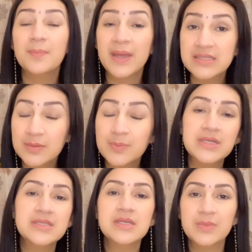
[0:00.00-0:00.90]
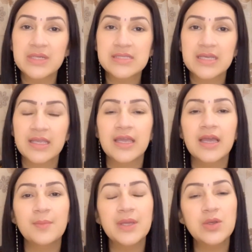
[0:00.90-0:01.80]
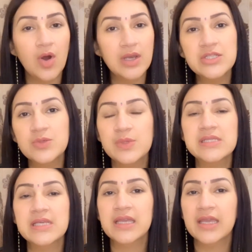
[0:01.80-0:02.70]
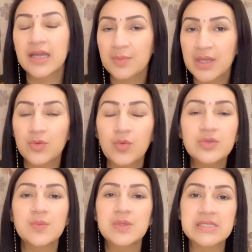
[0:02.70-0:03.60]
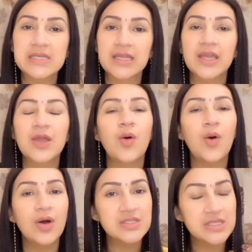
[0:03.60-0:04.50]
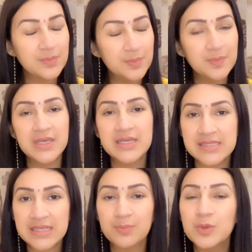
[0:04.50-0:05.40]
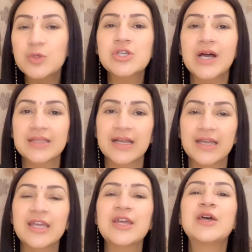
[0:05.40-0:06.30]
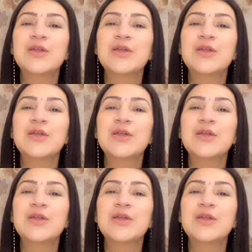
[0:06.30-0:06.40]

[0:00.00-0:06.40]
बेटर पर्सन बन सके हमें नॉलेज मिल सके हमें ग्रोथ मिल सके और जब ये सब कुछ आता है